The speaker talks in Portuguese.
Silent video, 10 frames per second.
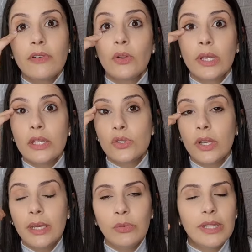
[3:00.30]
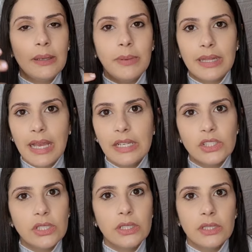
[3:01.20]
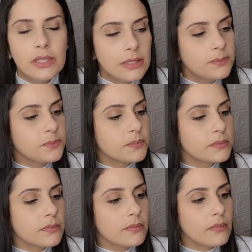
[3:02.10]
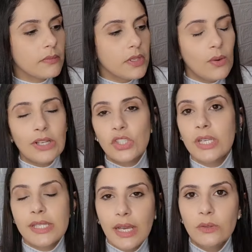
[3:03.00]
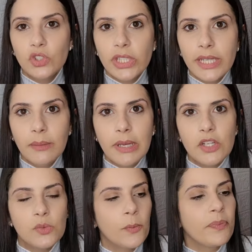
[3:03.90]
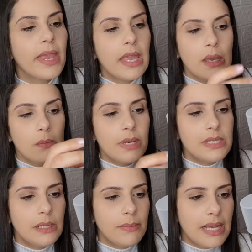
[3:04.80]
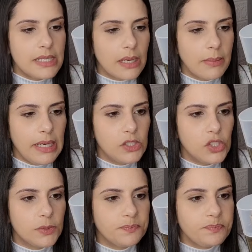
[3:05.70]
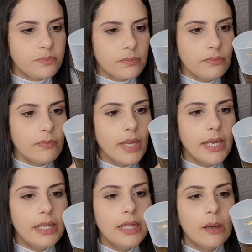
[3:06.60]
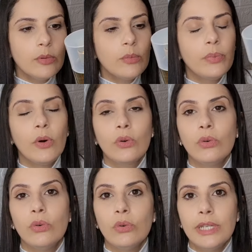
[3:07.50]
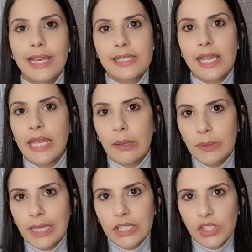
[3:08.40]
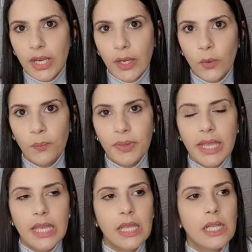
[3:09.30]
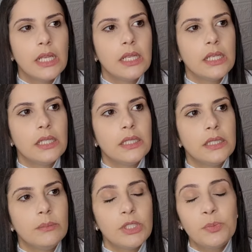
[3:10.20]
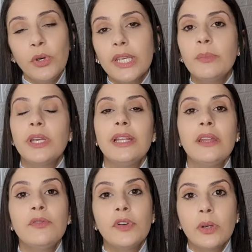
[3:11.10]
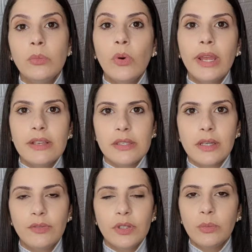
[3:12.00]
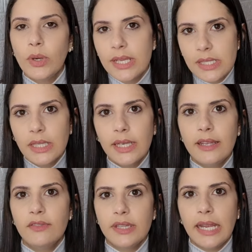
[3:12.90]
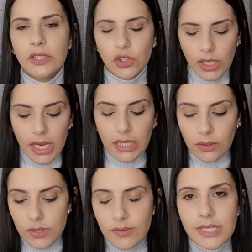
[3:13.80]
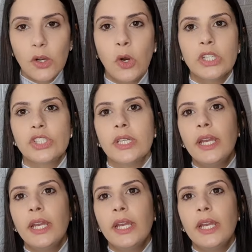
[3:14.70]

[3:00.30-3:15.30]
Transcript: Falou que ele só ia mudar a embalagem, nananã. E eu acho que ele saiu de linha mesmo. Mas ele basicamente, ele lembra um pouco o Yes I Am da Cacharel. Uh, ah, mas por quê? Porque ele tem framboesa. A framboesa dele é evidente. Então, se você gosta